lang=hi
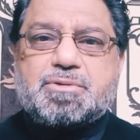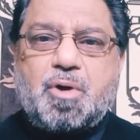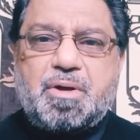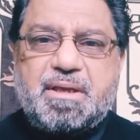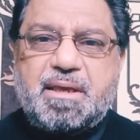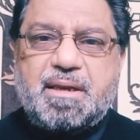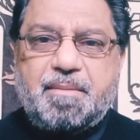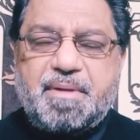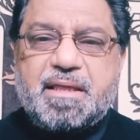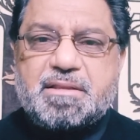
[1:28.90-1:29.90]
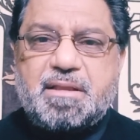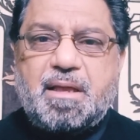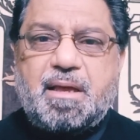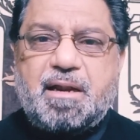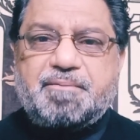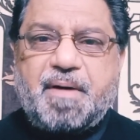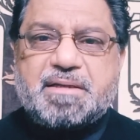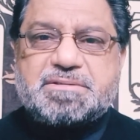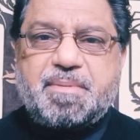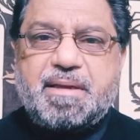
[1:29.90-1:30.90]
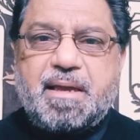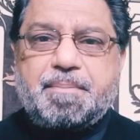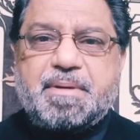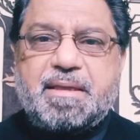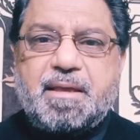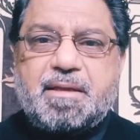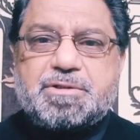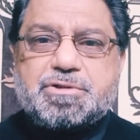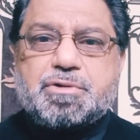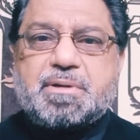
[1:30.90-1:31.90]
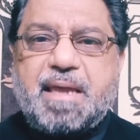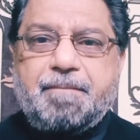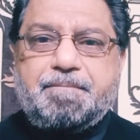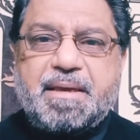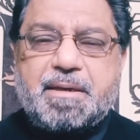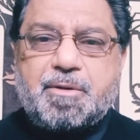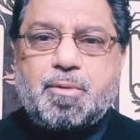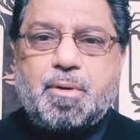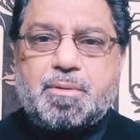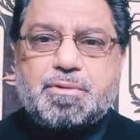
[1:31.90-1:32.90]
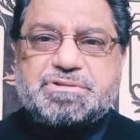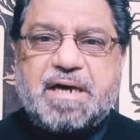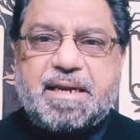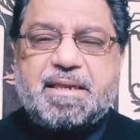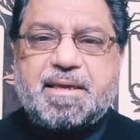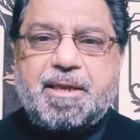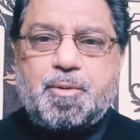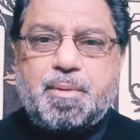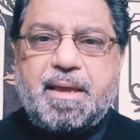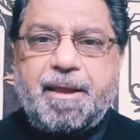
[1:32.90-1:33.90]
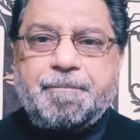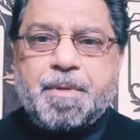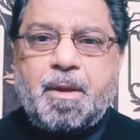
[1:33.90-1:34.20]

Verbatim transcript: तोहन अमेज़ अल्फाज में अपनी जो कैंपेन को जारी रखे हुए हैं